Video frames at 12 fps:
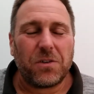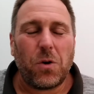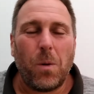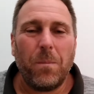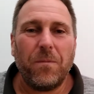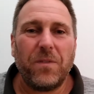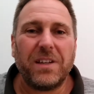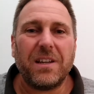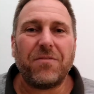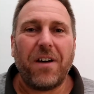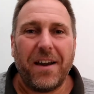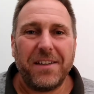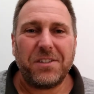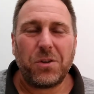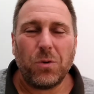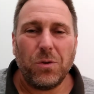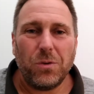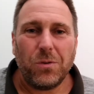gekommen wegen der
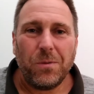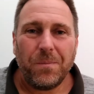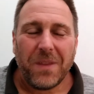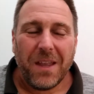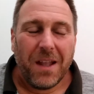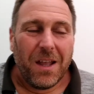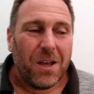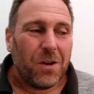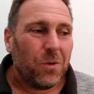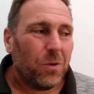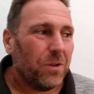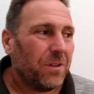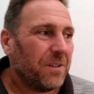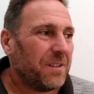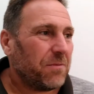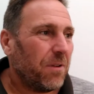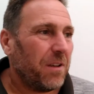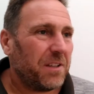Vereinsgründung und
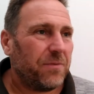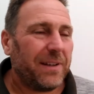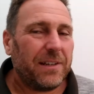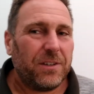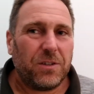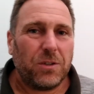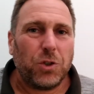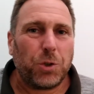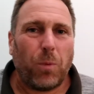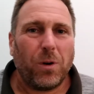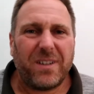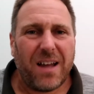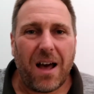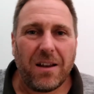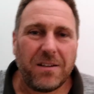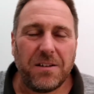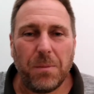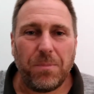es war jetzt wirklich ein
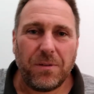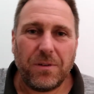spontan Tipp